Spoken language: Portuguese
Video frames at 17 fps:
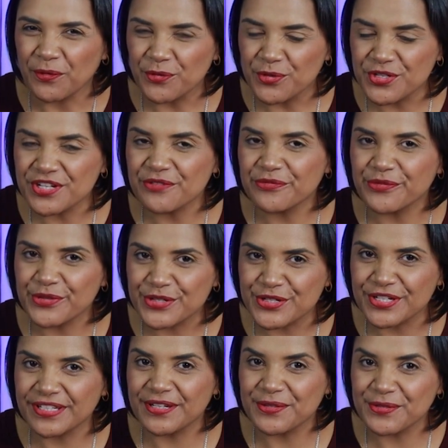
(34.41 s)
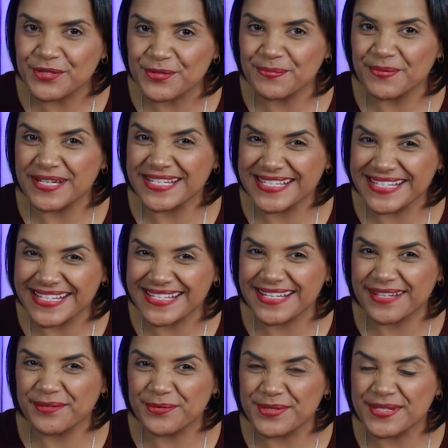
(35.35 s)
Hoje a voz de Deus
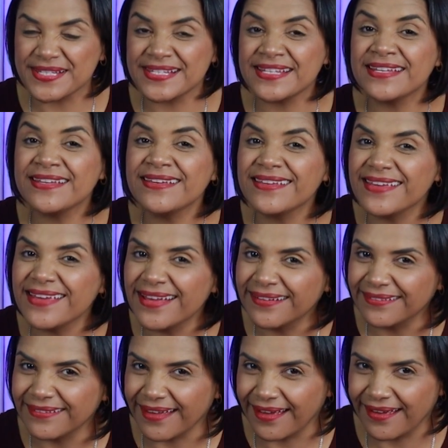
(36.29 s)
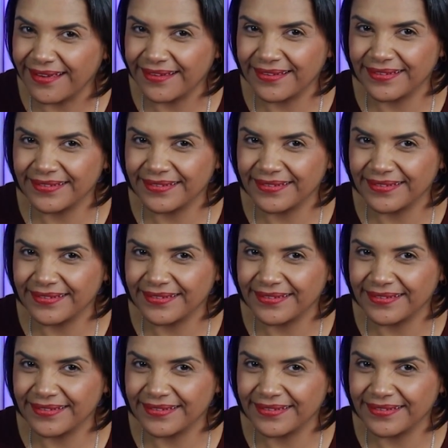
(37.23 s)
precisa nos inquietar,